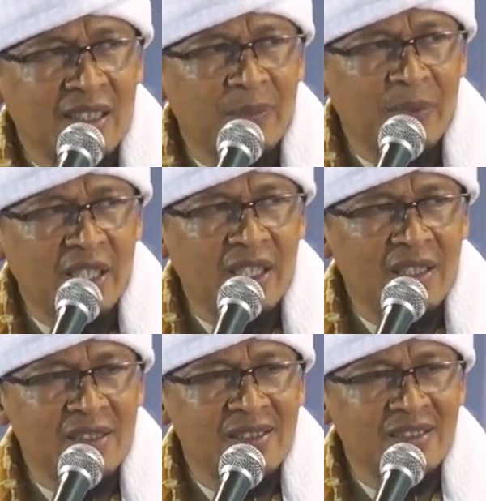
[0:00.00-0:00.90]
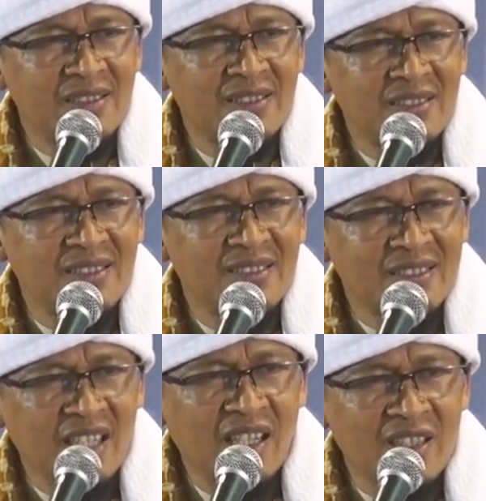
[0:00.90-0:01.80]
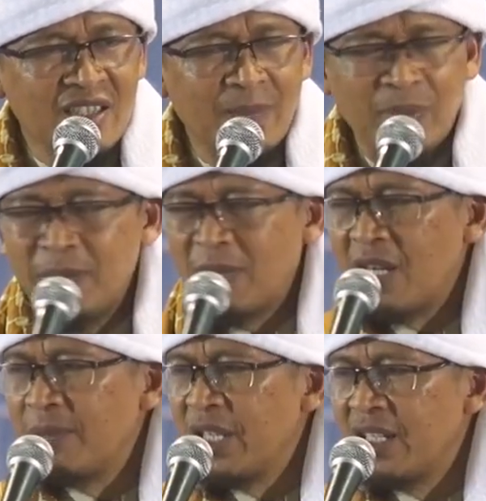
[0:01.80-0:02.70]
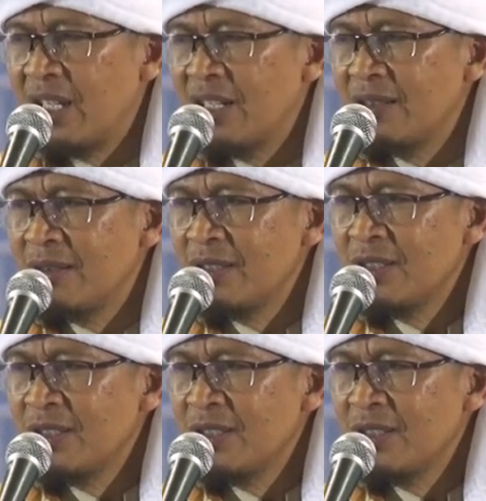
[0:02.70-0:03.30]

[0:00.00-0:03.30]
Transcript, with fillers: Tapi jangan sampai mengabaikan